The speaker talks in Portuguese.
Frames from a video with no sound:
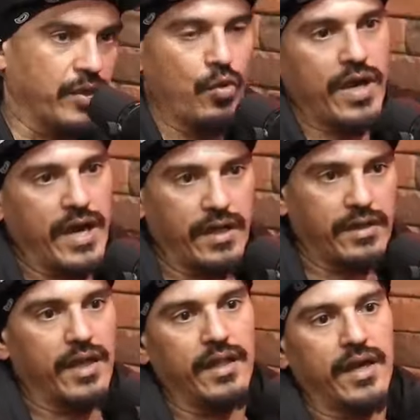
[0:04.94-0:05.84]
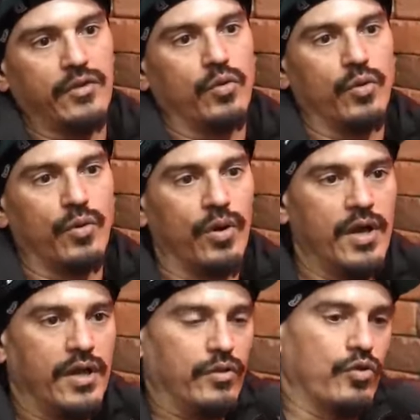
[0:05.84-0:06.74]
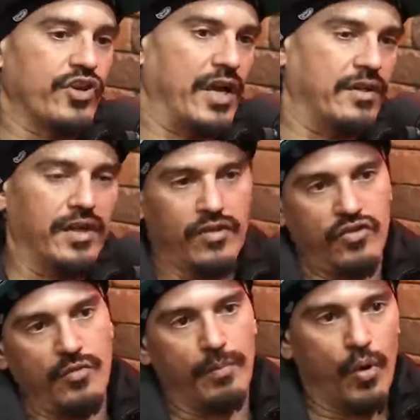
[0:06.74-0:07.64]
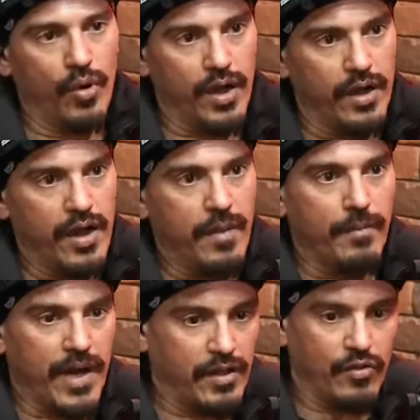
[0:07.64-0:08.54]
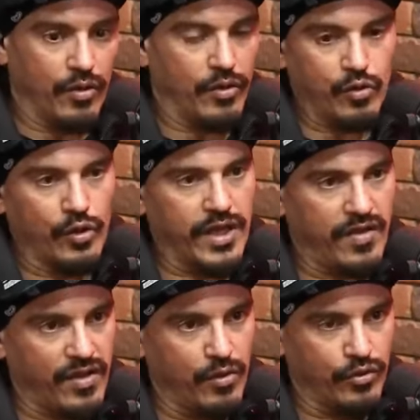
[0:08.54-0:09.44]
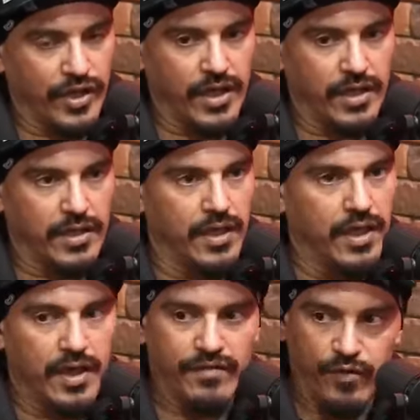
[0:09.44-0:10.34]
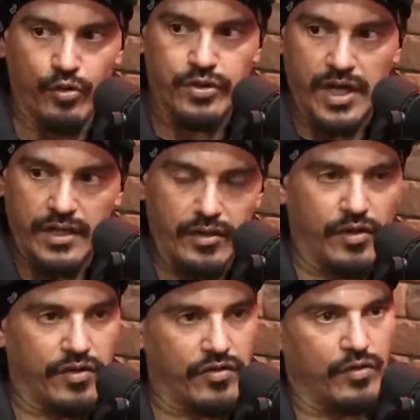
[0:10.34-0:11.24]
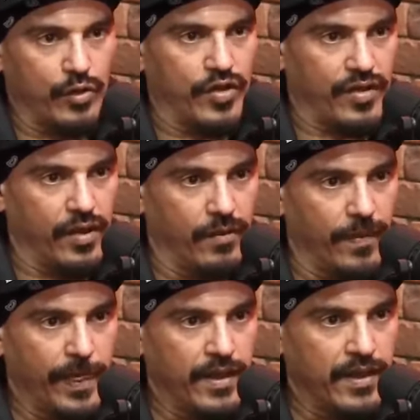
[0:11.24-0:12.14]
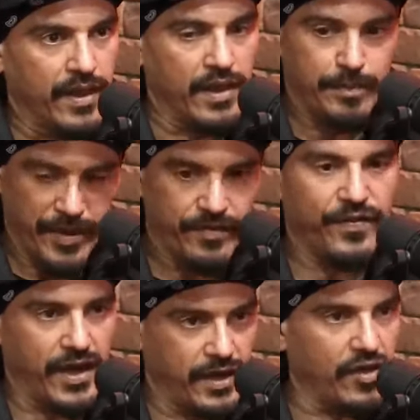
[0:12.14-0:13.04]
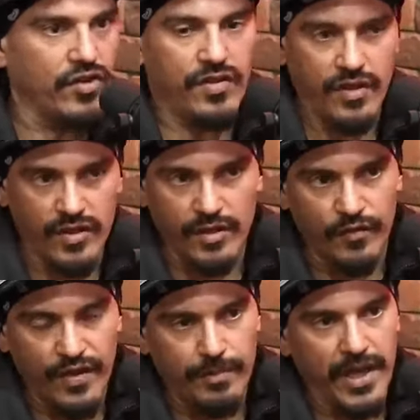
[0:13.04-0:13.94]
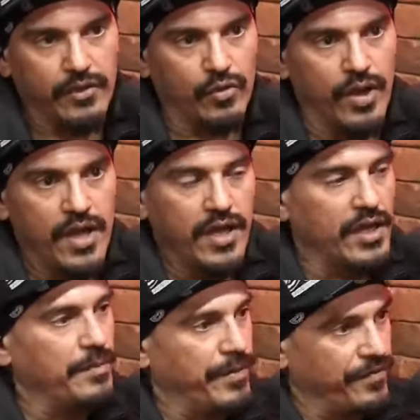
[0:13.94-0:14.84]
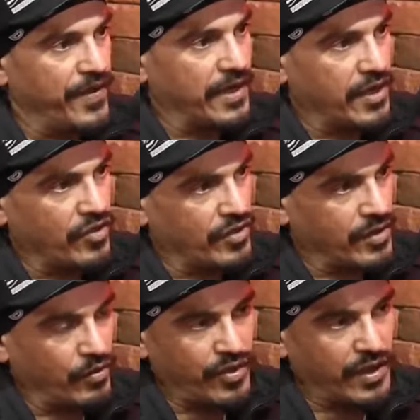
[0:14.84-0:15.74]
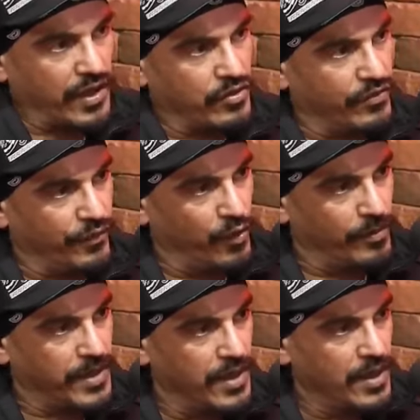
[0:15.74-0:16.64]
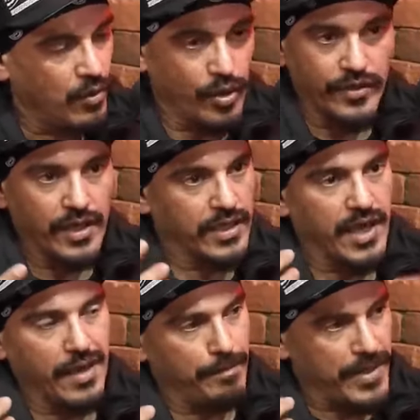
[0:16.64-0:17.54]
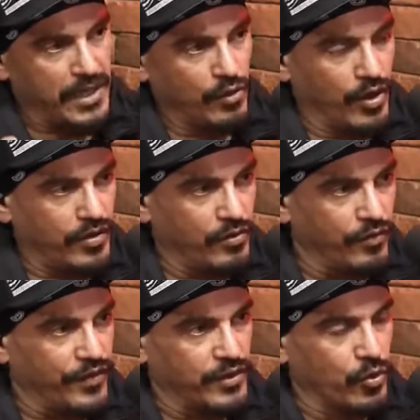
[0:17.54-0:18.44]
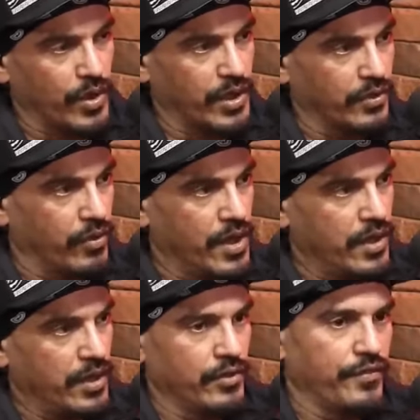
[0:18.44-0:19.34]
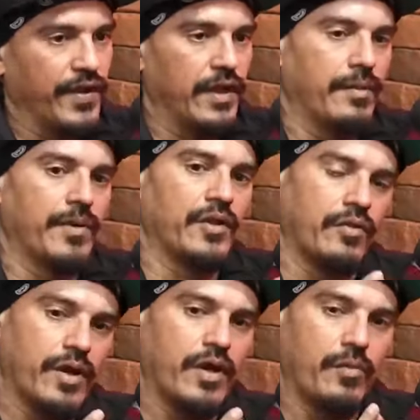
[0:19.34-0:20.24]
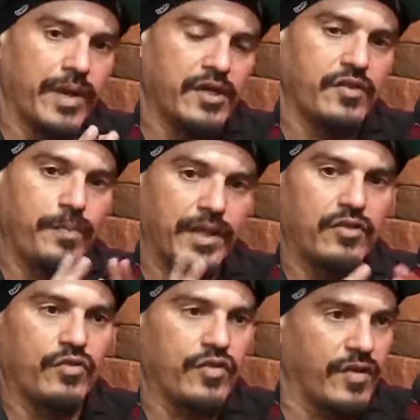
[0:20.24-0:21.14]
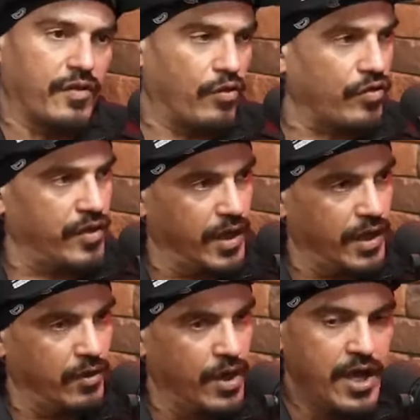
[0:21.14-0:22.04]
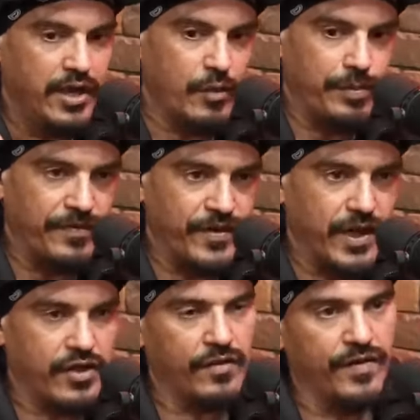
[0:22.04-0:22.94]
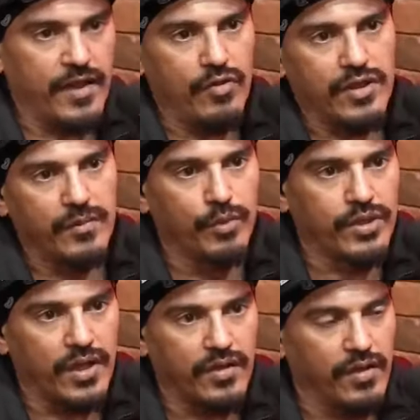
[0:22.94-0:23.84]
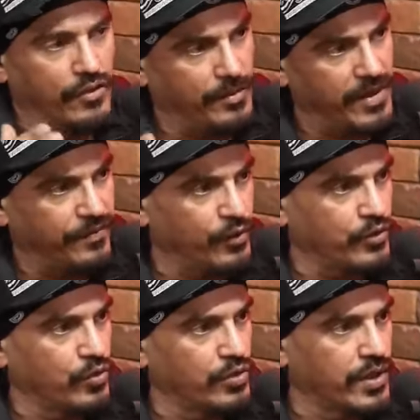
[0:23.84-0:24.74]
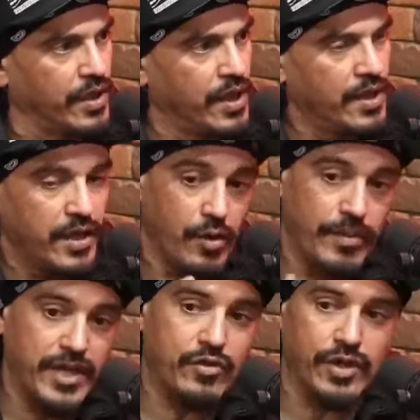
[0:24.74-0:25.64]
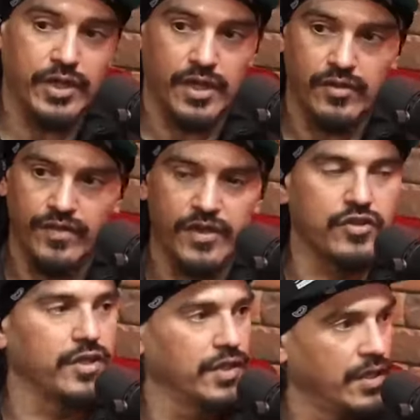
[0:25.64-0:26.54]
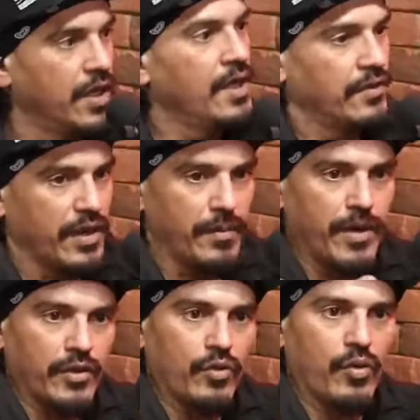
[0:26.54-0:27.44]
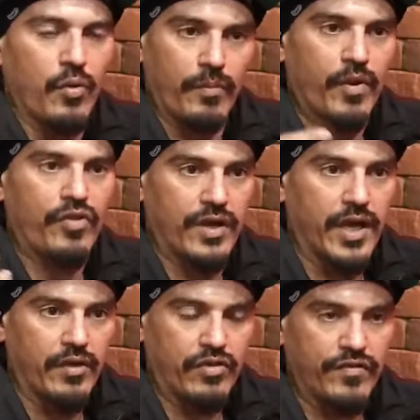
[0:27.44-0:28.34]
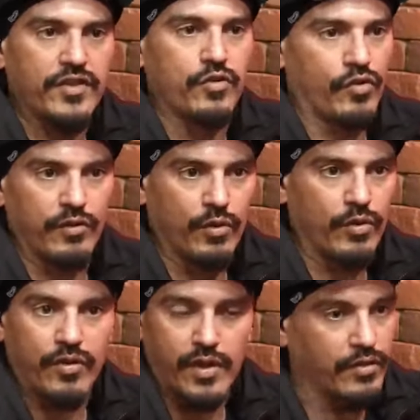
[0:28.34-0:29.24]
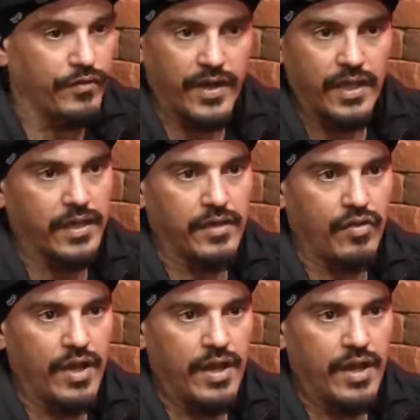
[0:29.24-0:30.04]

cara tá lá no, nos jardins de boa, mas toda ação dele é voltada à nossa destruição. Ele prefere que a gente seja analfabeto, ele prefere que a gente tenha um salário de fome. Quando ele ganha bilhões no fim do ano, ele não fala, ah, mano, realmente pela justiça social, eu preferia que tivesse uma tributação na minha fortuna. Realmente eu queria é. dividir, né, mano, os meus ganhos, dividir os lucros. Ele não fala isso.